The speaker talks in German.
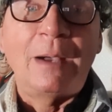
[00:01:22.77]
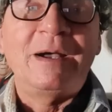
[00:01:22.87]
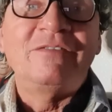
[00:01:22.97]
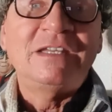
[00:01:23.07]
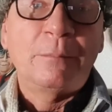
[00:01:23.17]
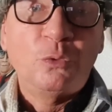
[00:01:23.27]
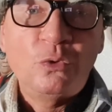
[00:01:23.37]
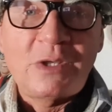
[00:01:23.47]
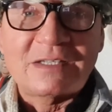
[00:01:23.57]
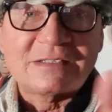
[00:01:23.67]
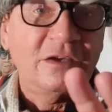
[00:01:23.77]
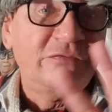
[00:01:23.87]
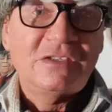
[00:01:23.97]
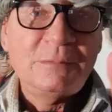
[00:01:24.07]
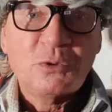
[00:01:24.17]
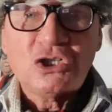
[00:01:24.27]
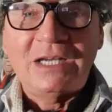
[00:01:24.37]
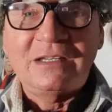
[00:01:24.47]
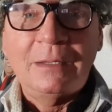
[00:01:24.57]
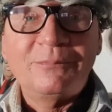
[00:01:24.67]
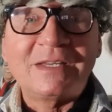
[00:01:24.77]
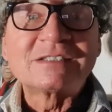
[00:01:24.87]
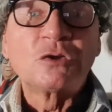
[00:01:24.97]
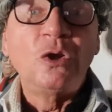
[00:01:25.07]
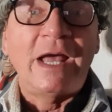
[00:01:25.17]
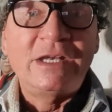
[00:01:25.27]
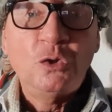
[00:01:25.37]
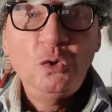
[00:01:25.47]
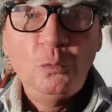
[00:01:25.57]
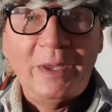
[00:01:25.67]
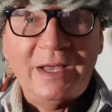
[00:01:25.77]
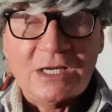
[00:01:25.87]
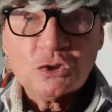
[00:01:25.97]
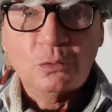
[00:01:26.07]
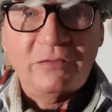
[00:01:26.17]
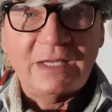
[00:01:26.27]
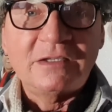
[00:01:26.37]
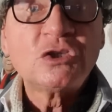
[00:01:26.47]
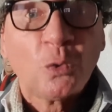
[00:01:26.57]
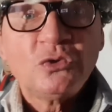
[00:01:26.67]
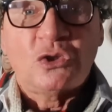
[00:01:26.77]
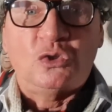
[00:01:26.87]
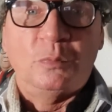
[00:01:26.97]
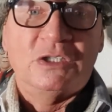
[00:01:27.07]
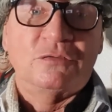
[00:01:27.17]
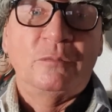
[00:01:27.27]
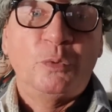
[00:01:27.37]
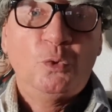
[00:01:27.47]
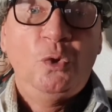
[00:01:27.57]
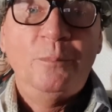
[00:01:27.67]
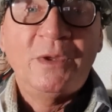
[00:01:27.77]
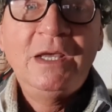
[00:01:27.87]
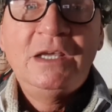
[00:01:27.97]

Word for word: Aber wenn ihr Bruno jetzt trefft, nicht Bescheid geben, das soll eine Überraschung werden. Ich grüße euch übrigens von Bruno.